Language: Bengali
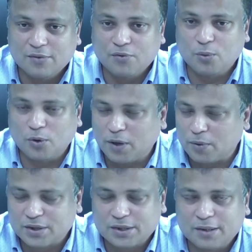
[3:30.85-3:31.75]
ফুটবল
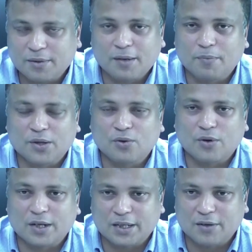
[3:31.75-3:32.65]
ভালোবাসতে বাধ্য
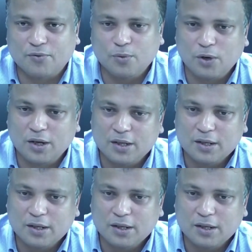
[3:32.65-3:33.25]
করা যায় না ফুটবল